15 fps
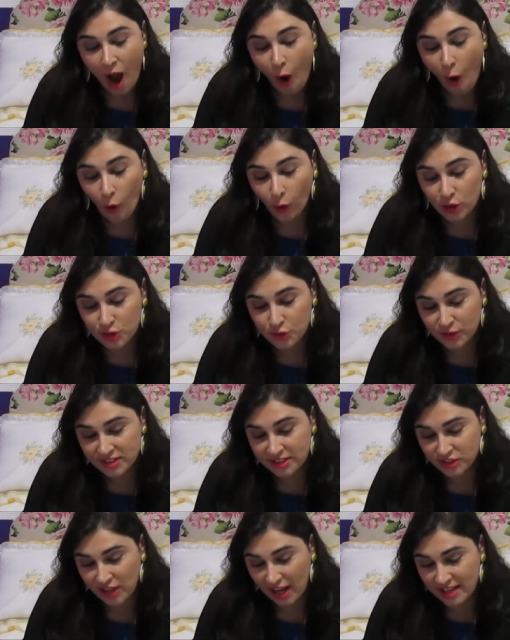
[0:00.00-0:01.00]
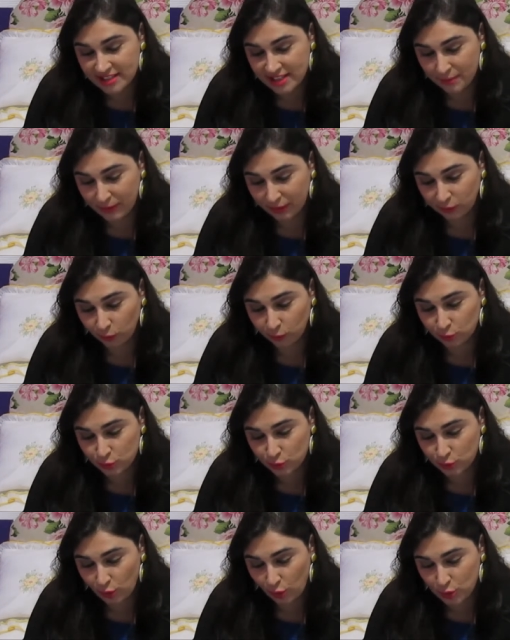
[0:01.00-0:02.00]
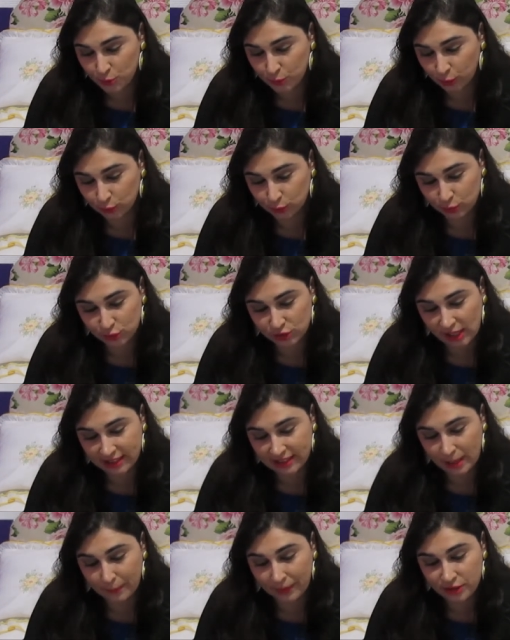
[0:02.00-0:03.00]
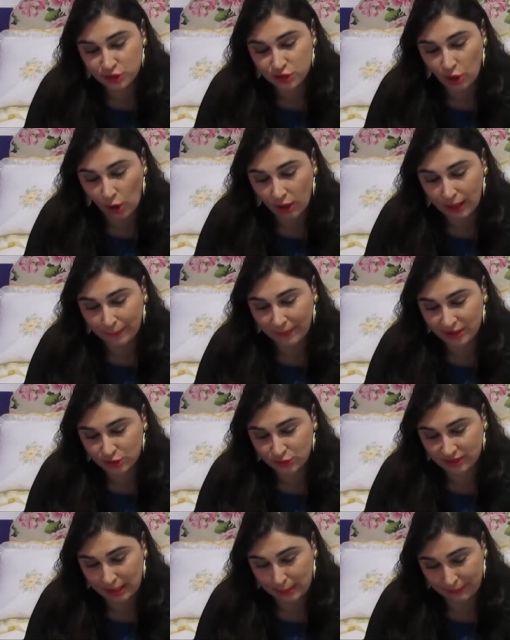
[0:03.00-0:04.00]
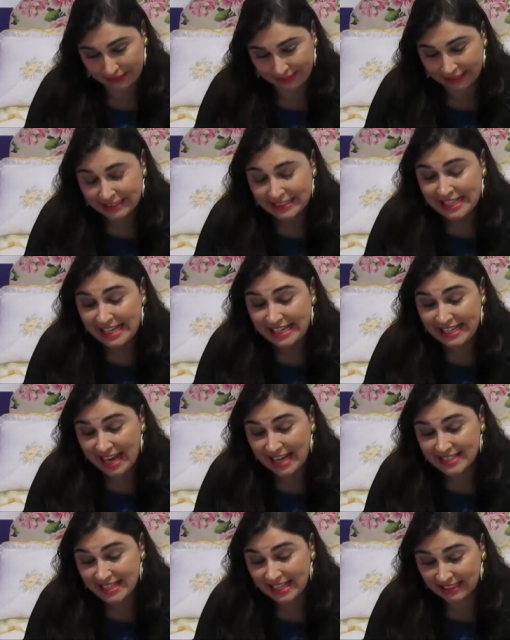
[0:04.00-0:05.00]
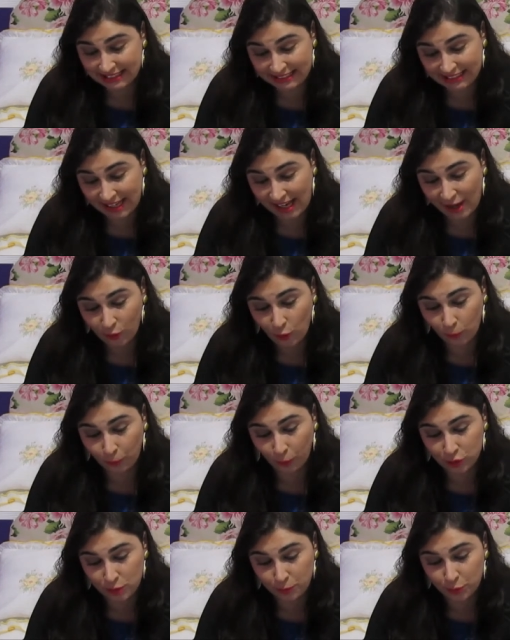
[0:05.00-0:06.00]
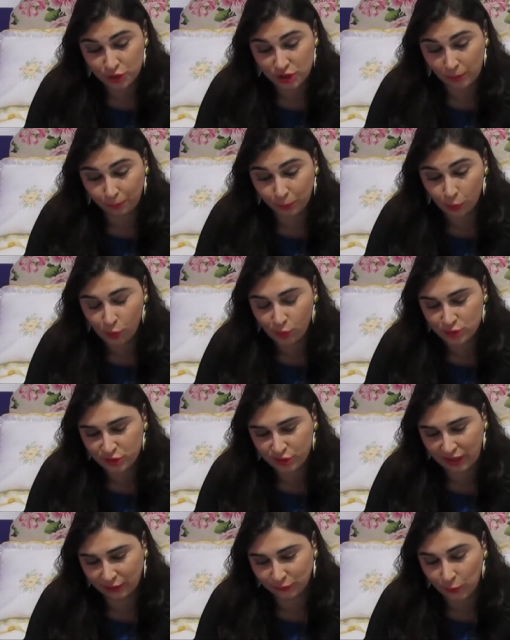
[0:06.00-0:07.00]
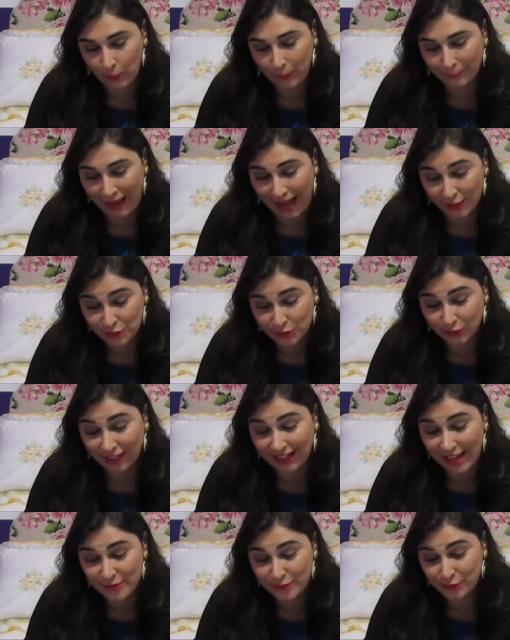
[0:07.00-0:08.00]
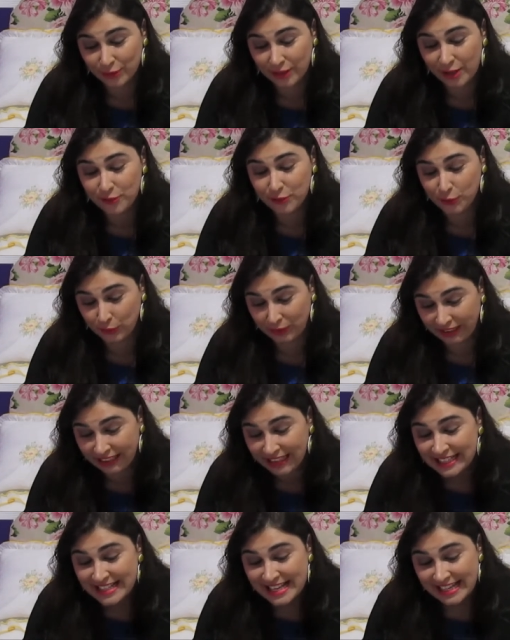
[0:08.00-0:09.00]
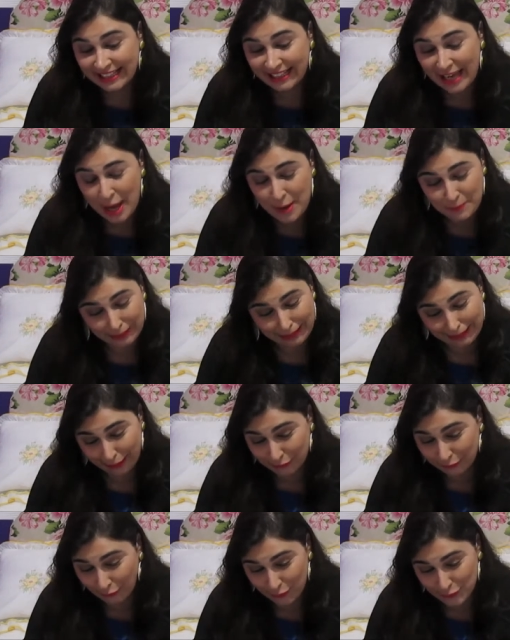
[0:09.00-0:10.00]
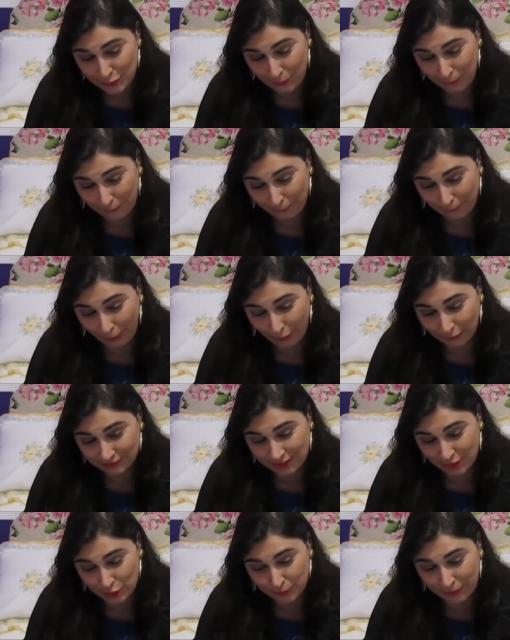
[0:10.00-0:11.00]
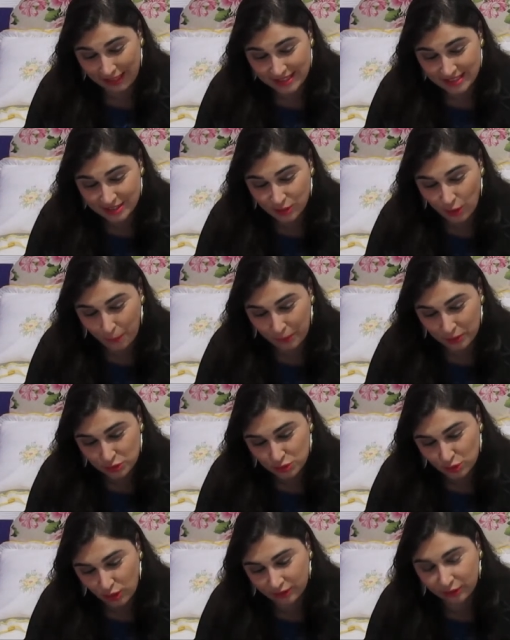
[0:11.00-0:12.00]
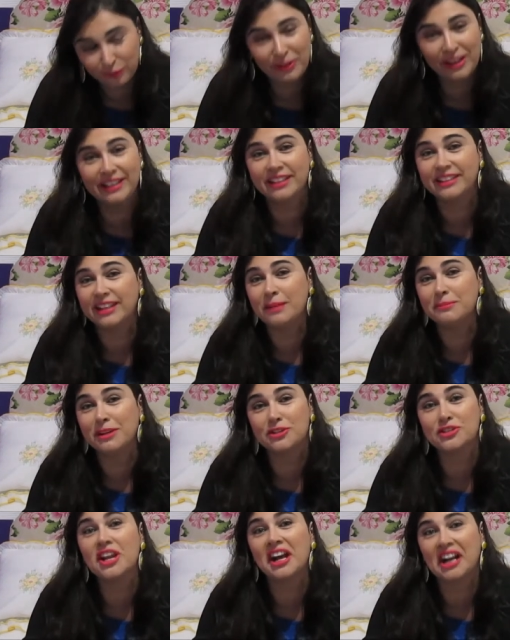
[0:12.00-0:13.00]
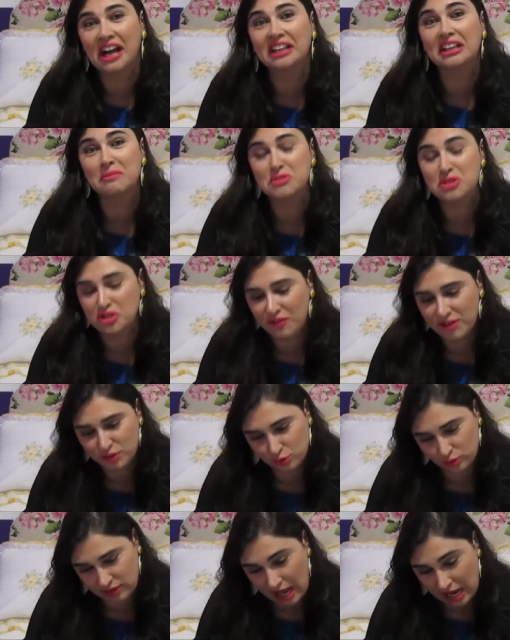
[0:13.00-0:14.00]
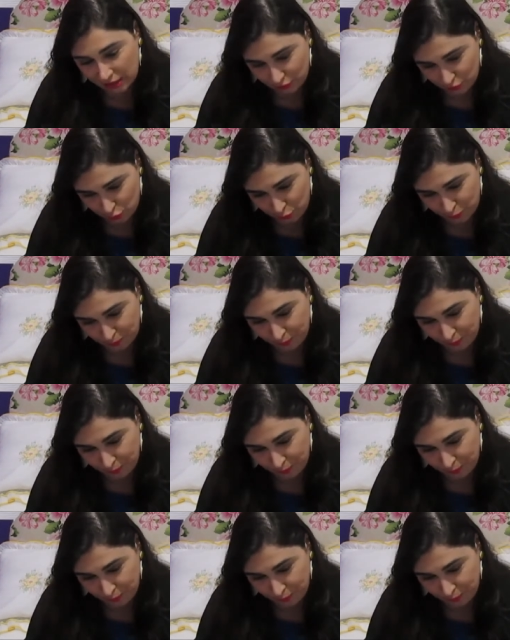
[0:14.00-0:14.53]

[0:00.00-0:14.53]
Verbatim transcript: Hoje você está recebendo alguns dos nossos produtos da linha Mandioca mais Vitamina. E essa linha é composta por shampoo, condicionador, máscara, le leave-in e reparador de pontas Brasil. A pessoa não vai nem terminar de ler a carta, a pessoa já vai surtar antes.